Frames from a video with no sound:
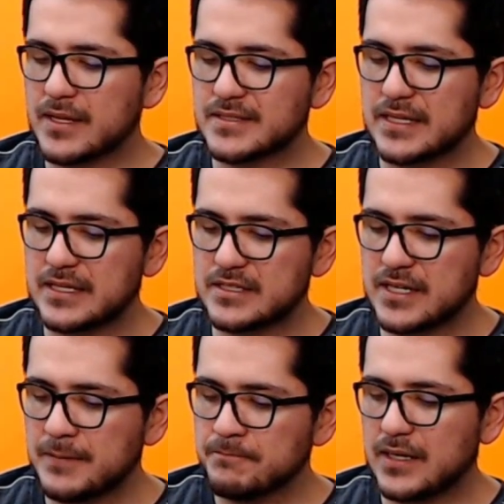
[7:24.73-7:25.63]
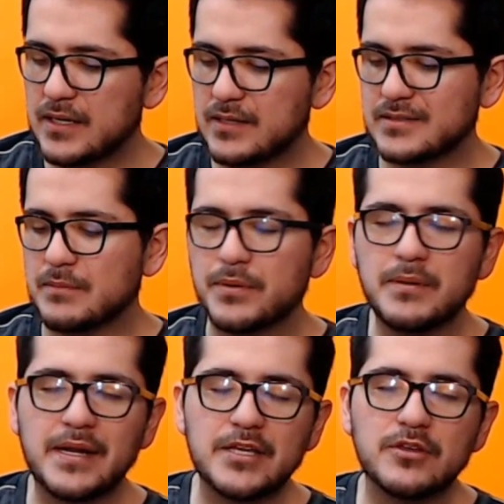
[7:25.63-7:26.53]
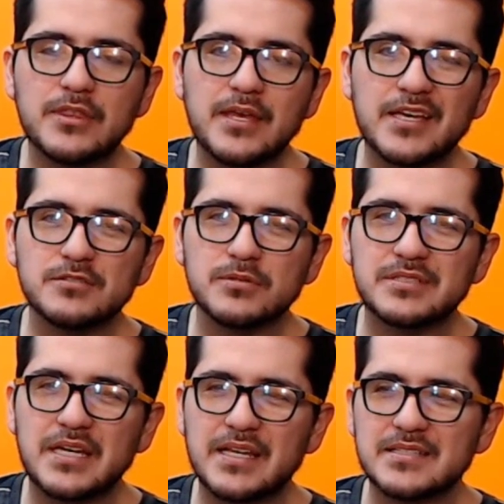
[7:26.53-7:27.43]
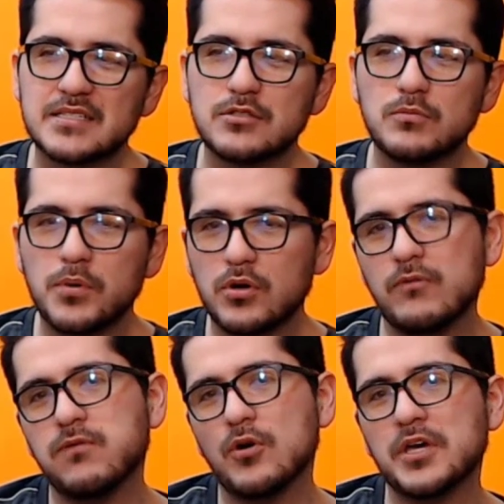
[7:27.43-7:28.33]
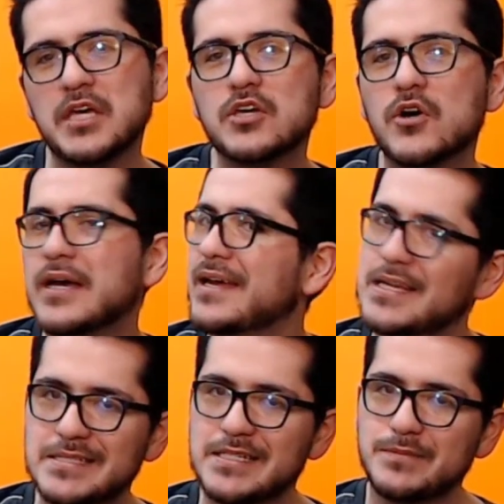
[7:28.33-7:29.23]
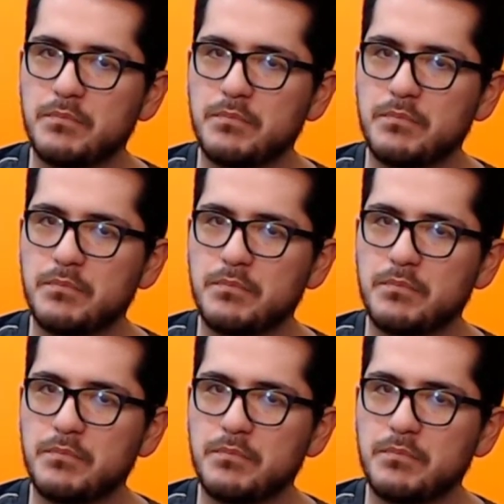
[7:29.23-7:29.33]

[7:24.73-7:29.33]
la verdad se dicha, dicho eh, este primer año de Xbox Series ha sido un poco flojillo en ese